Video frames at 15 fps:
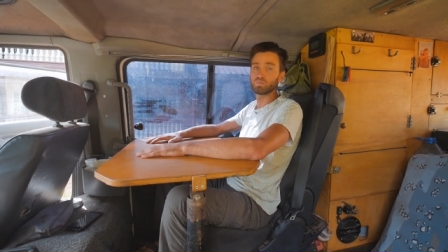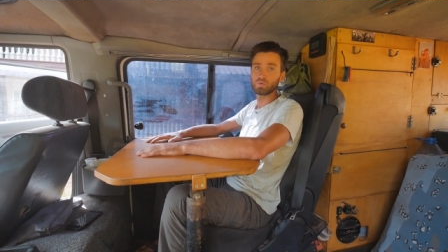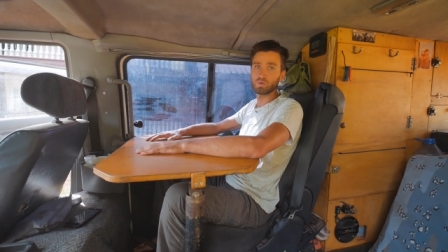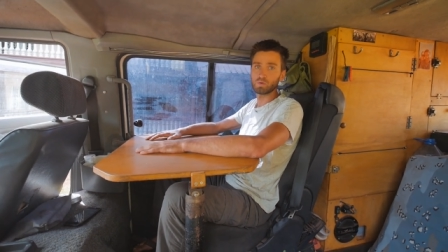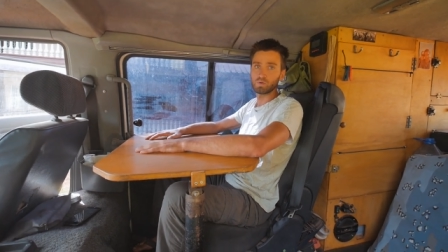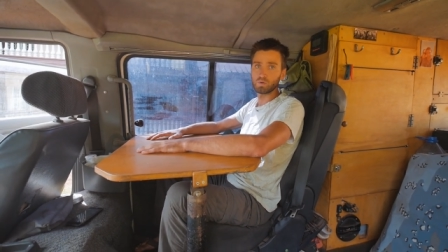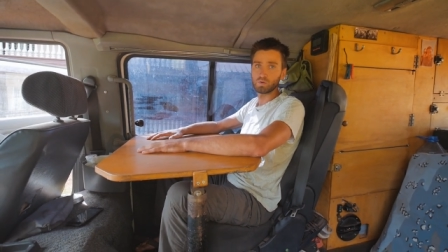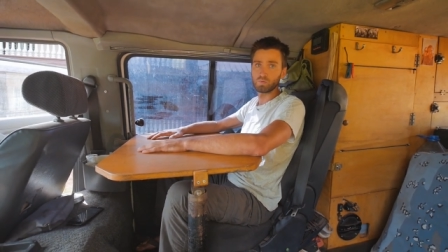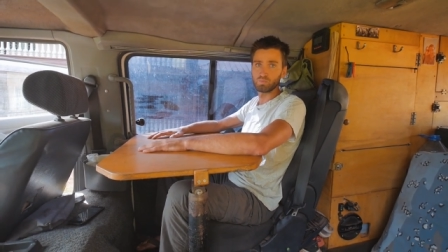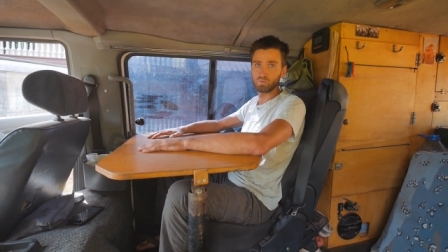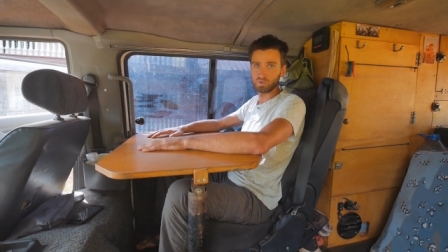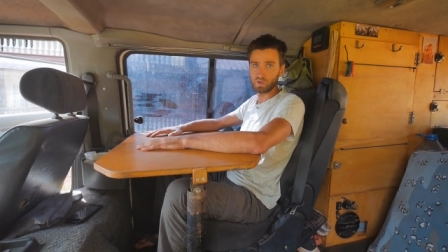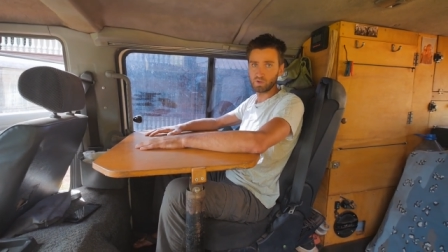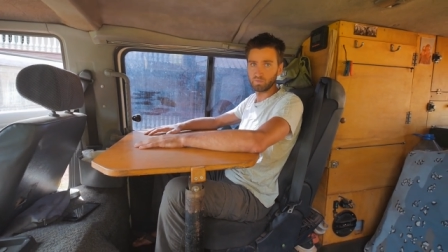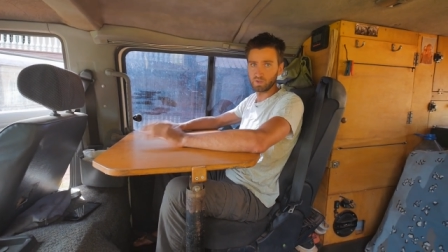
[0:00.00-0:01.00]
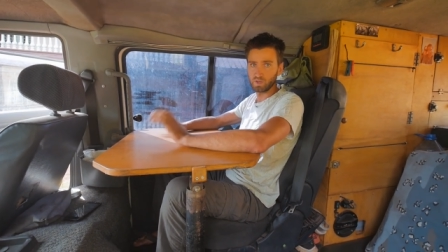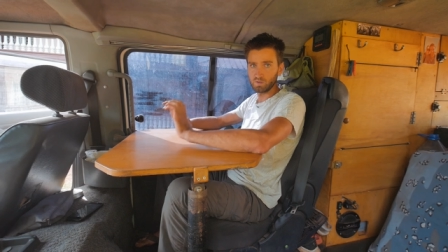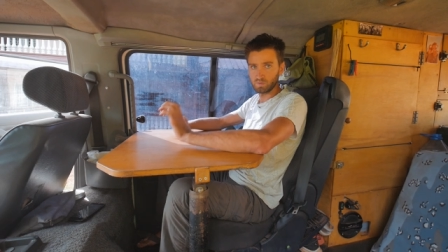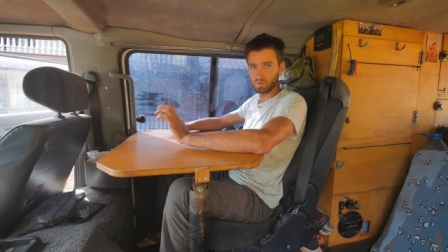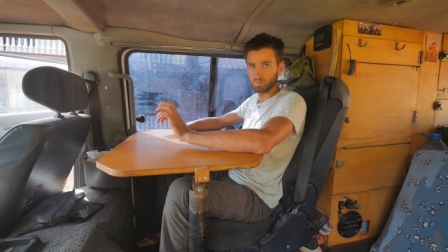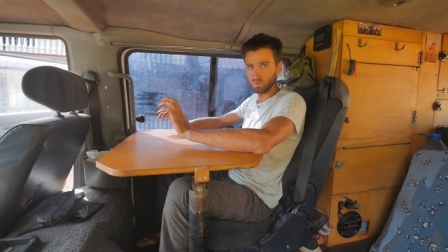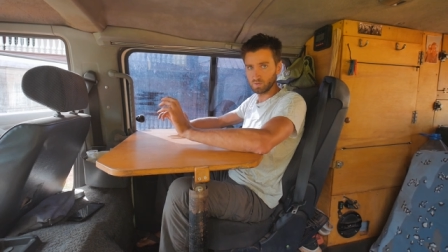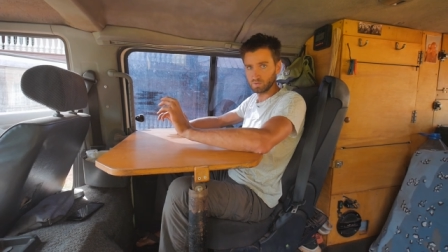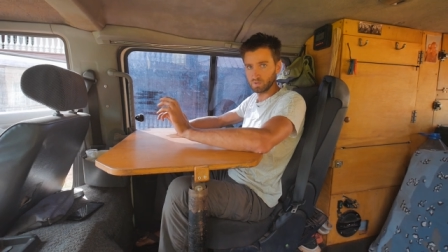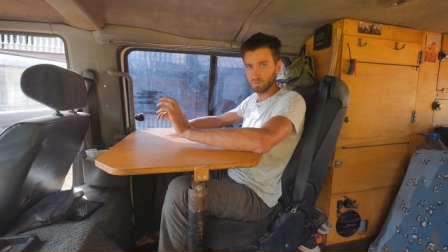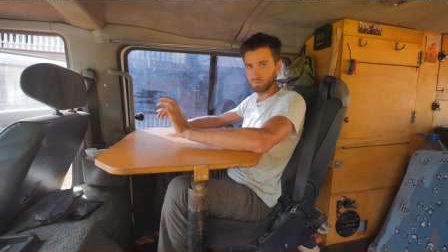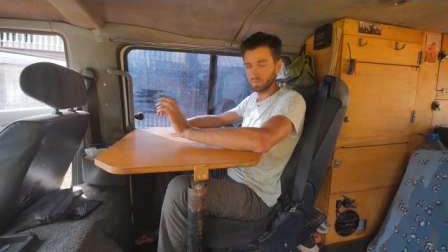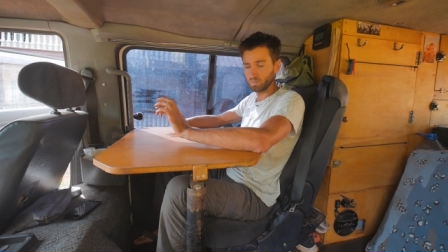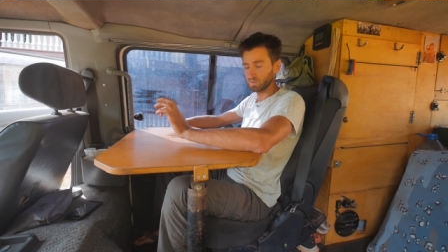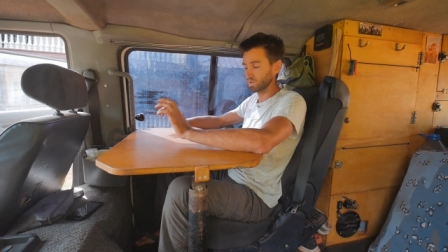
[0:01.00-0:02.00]
pour, pour travailler avec mon
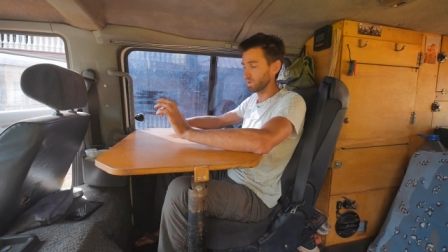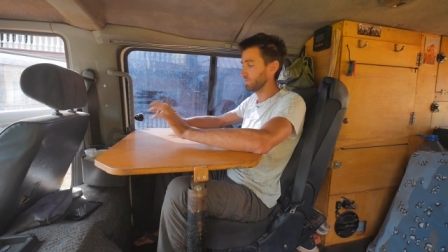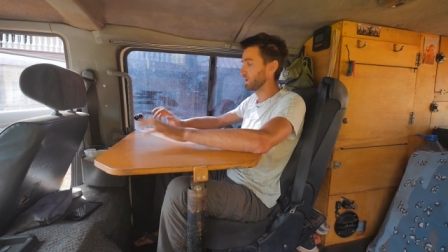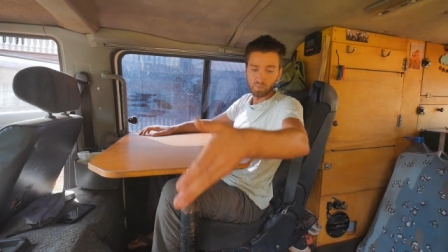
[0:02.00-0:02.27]
ordinateur portable.